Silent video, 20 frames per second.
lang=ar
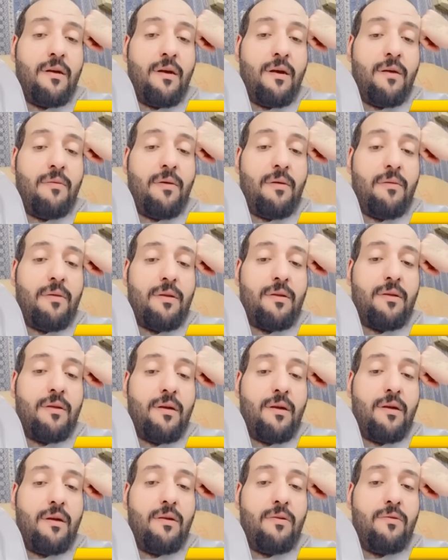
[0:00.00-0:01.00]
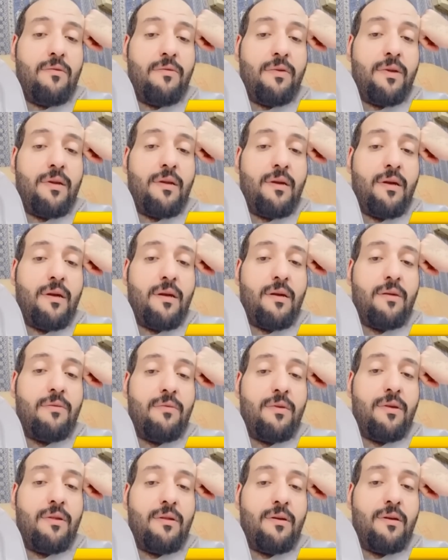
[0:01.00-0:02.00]
امام الاتحاد وفي النهائي
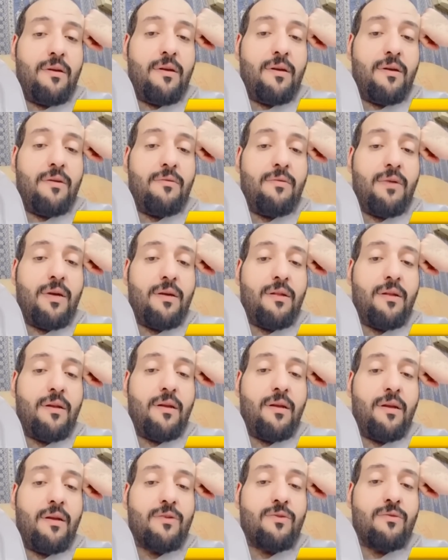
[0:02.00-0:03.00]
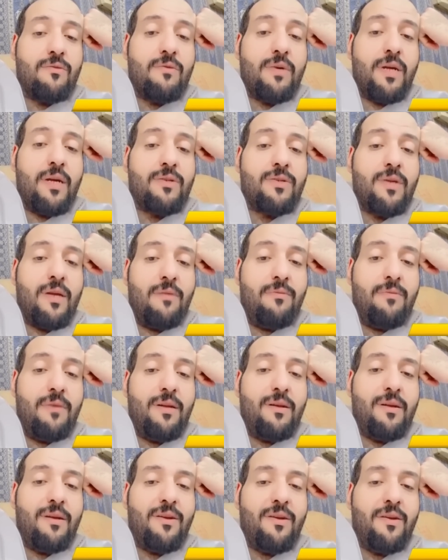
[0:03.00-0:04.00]
باذن الله وناخذ الكاش وكاش
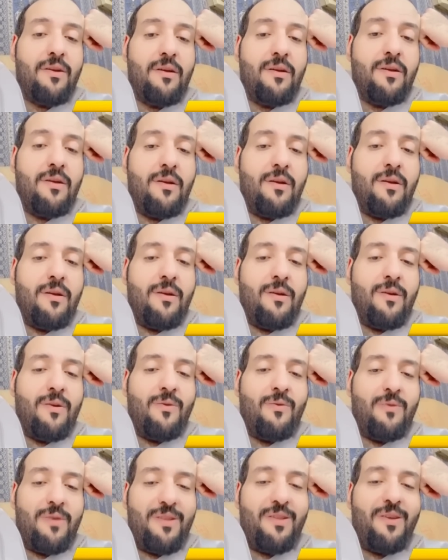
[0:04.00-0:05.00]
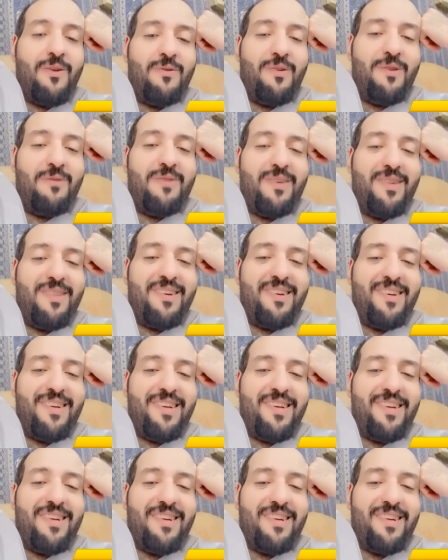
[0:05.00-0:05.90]
الملك والدوري باذن الله.